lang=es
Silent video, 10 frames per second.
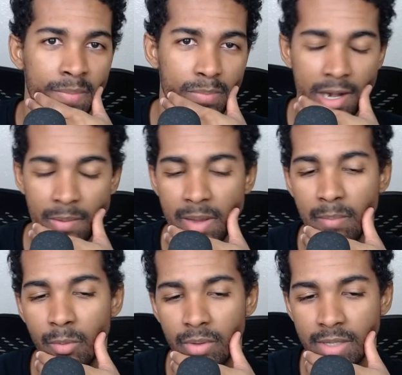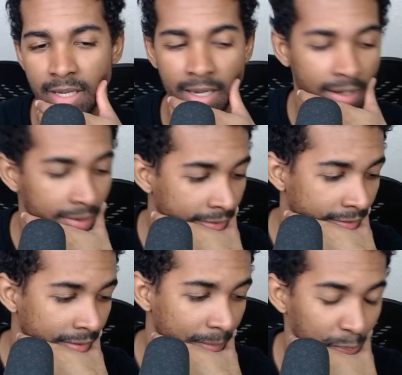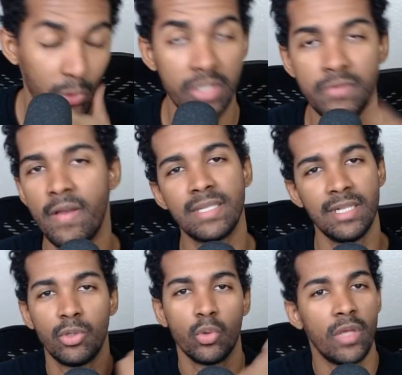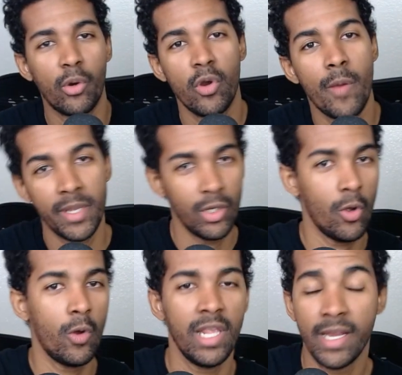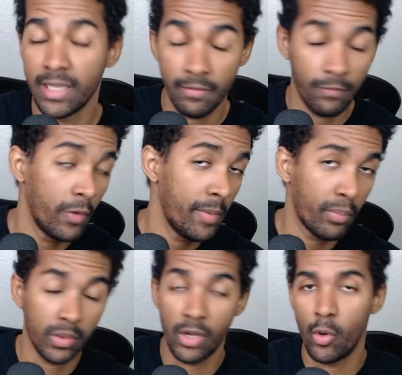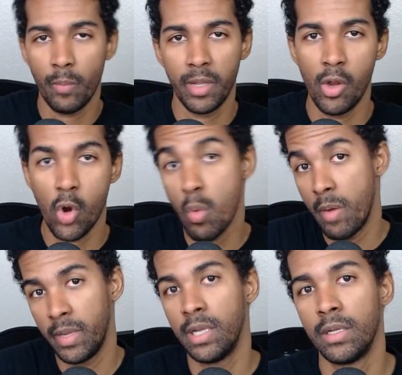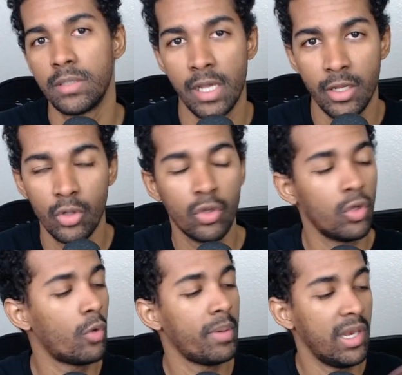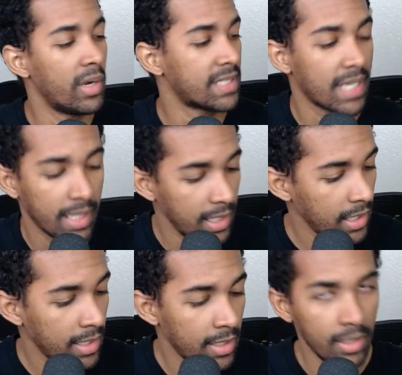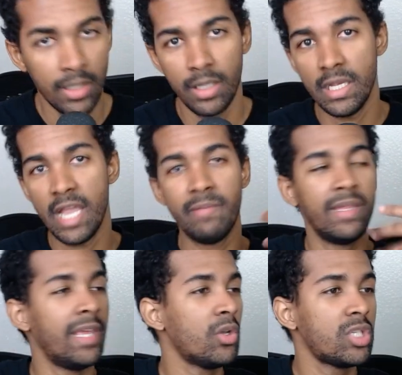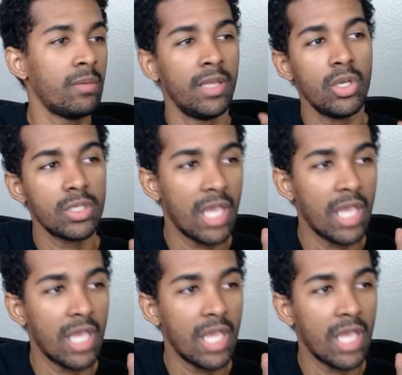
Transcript: para el mambo, porque no es fácil tú dar una opinión y que te funen por dar una opinión como a mí. O sea, yo doy opiniones aquí y hay videos y videos